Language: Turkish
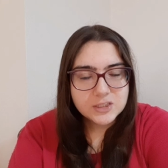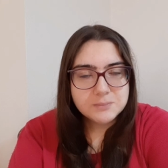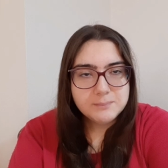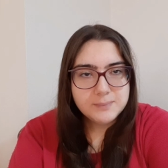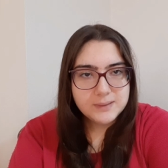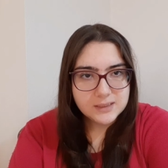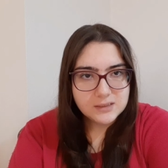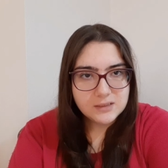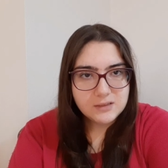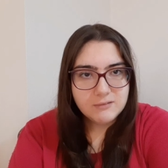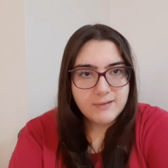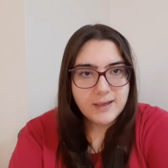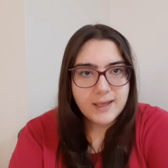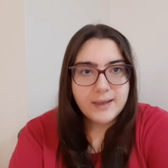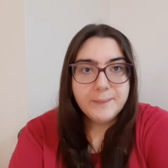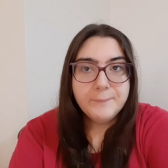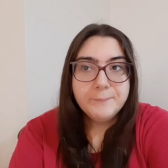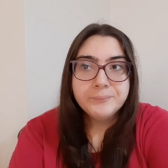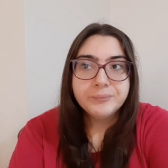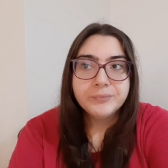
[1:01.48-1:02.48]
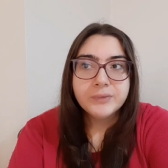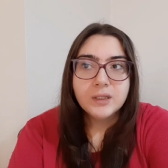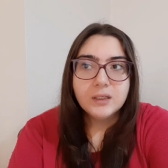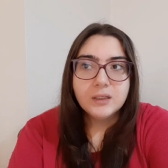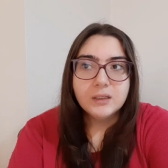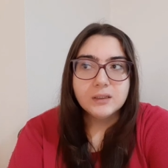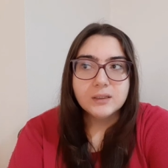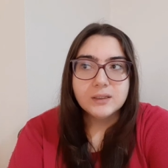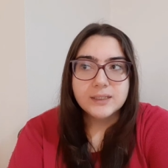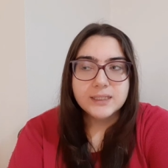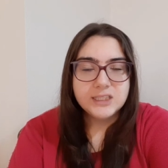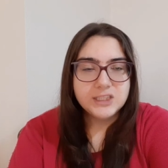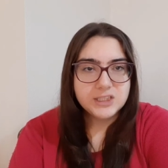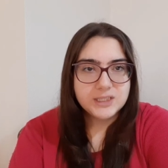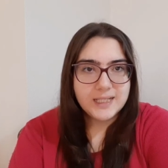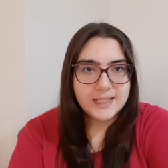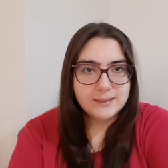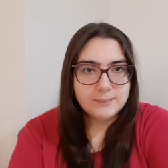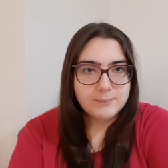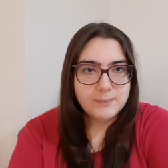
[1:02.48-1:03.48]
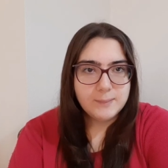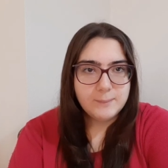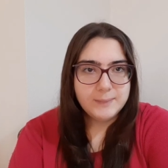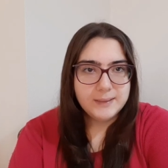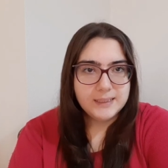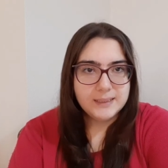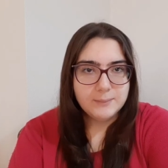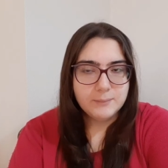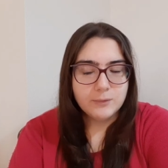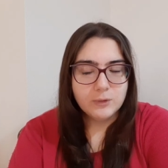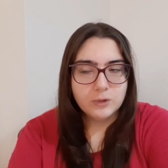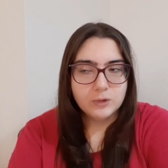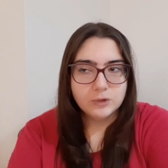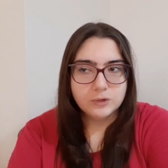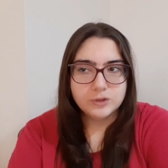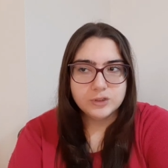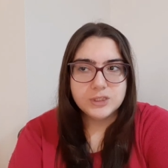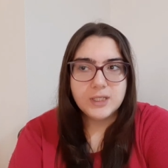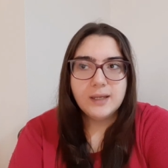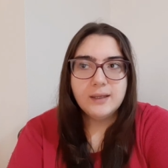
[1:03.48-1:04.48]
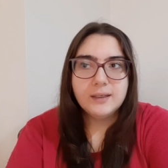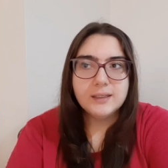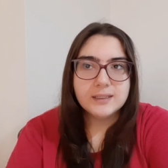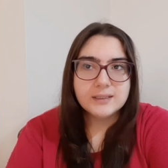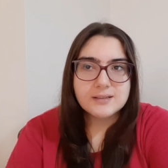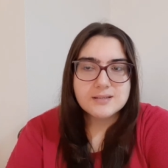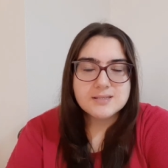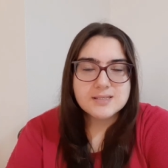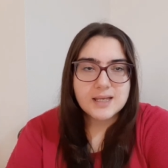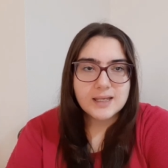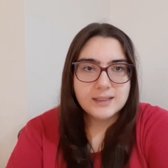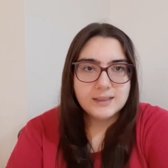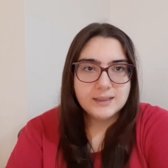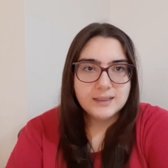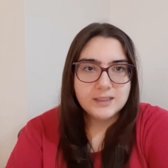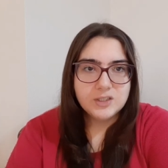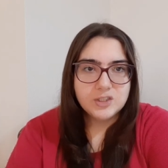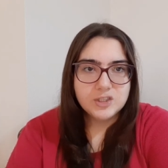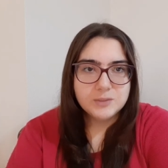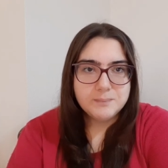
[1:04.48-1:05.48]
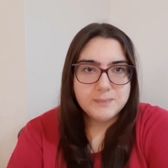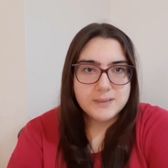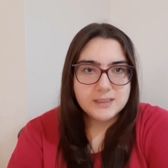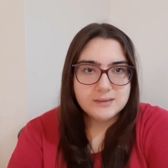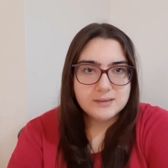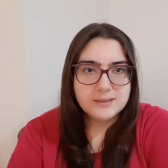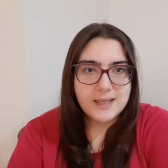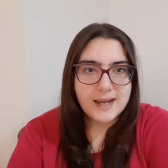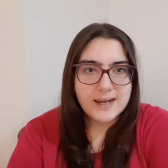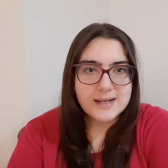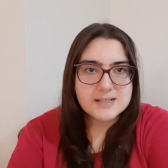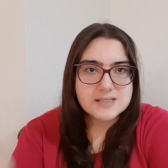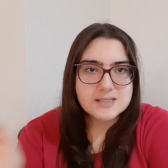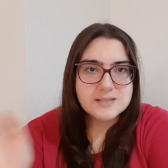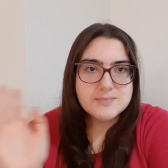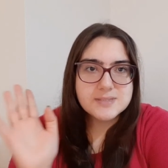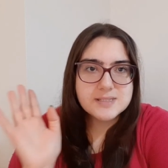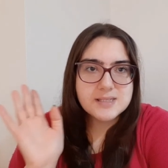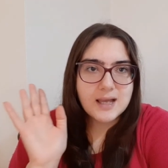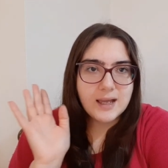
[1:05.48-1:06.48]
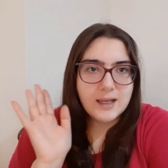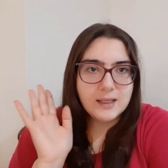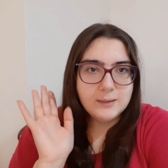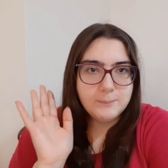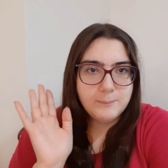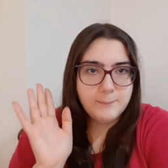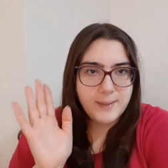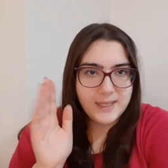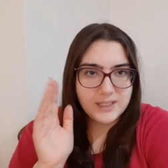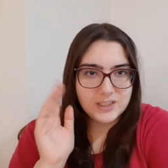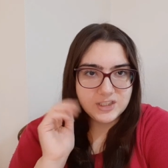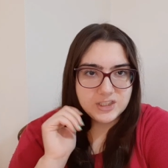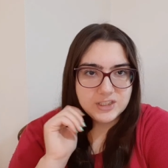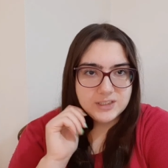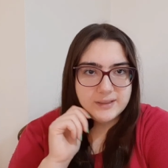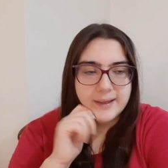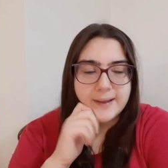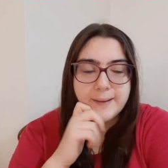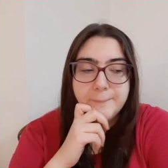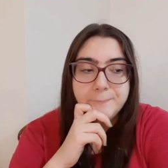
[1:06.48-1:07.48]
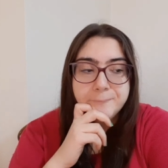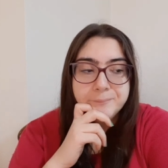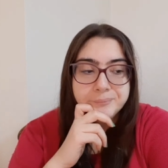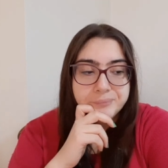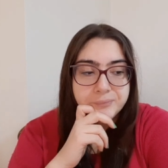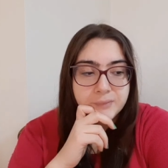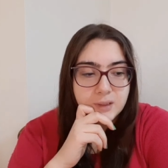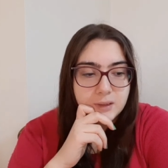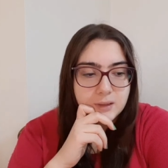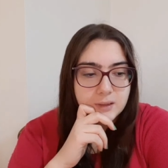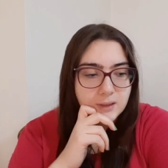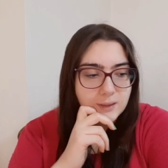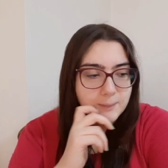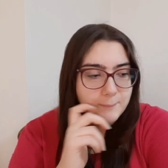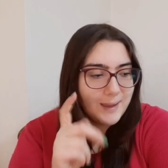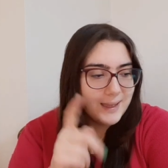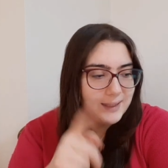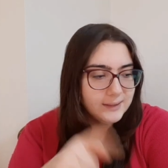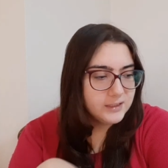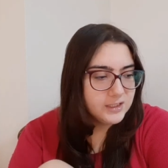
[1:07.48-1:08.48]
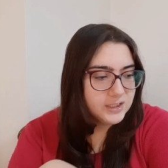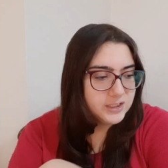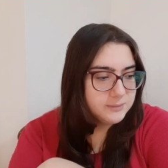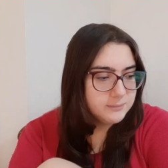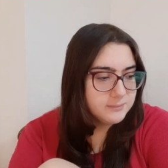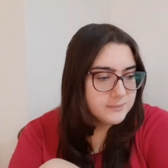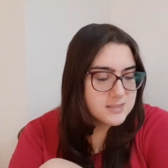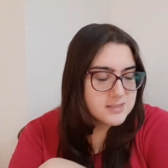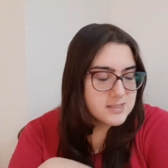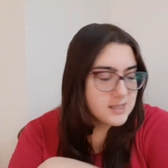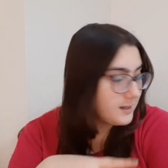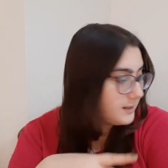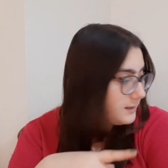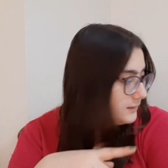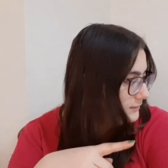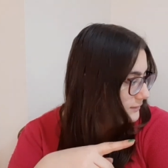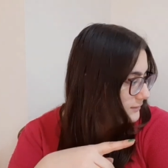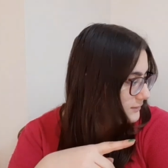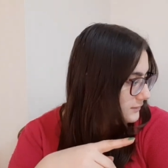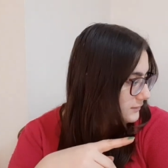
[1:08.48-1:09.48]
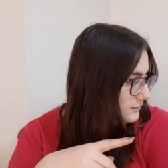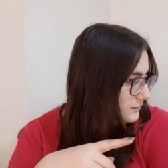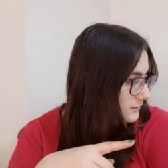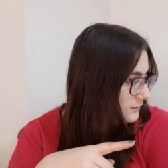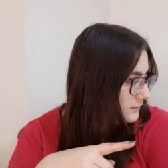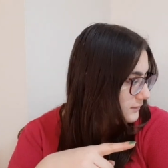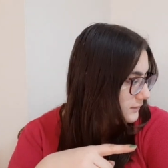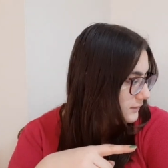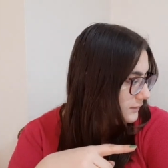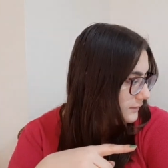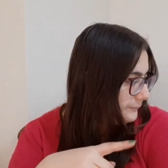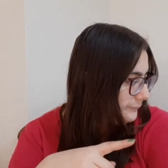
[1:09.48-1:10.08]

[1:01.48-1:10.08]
1 ve e, işletme bilimi olacak. İktisada giriş 1 dersim saat 5'te. Ee, ben de şimdi saat 1.30